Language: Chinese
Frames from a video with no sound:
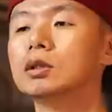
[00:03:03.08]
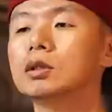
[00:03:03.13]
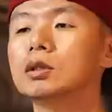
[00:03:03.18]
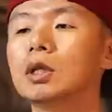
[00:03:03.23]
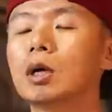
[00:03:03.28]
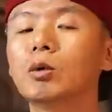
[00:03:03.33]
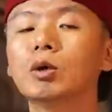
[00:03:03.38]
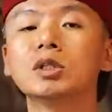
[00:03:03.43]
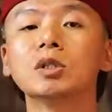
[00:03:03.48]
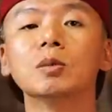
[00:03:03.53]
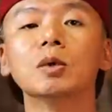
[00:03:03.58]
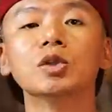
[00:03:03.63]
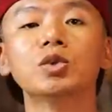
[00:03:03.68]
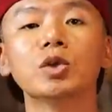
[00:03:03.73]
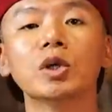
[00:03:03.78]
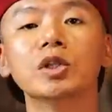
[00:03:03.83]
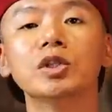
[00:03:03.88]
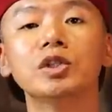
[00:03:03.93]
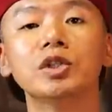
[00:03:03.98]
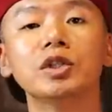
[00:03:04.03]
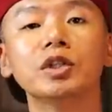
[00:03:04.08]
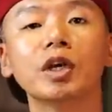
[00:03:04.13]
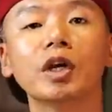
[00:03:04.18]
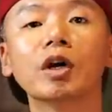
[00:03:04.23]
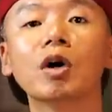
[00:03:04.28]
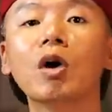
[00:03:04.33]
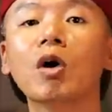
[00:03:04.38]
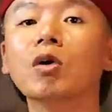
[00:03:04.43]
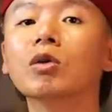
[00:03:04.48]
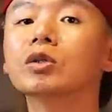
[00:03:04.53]
那为什么选今天
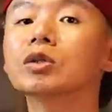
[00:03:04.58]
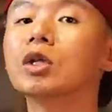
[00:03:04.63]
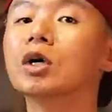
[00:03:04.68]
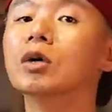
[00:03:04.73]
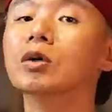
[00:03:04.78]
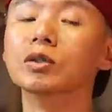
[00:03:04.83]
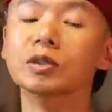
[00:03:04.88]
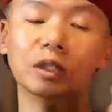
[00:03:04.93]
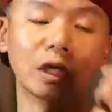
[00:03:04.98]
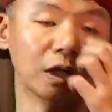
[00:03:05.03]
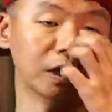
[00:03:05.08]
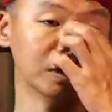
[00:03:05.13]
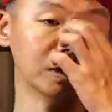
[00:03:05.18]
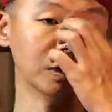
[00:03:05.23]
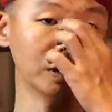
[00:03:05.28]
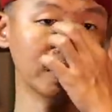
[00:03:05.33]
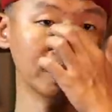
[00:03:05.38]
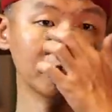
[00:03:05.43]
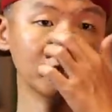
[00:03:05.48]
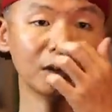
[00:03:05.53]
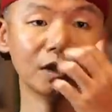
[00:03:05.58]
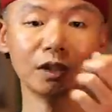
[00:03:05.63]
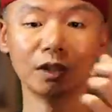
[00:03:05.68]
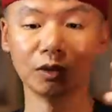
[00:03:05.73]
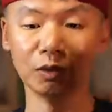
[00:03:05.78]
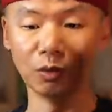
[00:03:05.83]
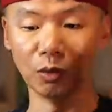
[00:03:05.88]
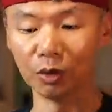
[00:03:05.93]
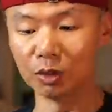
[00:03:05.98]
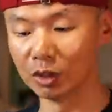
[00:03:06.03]
烘豆？你知道吗？因为
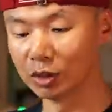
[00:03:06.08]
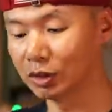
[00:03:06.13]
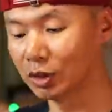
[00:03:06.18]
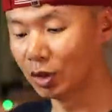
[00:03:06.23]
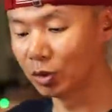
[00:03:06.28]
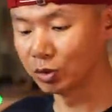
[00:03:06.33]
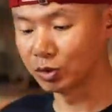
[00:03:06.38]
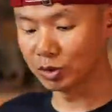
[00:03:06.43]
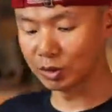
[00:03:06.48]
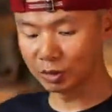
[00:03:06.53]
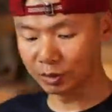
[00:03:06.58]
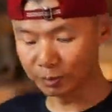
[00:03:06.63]
我的豆子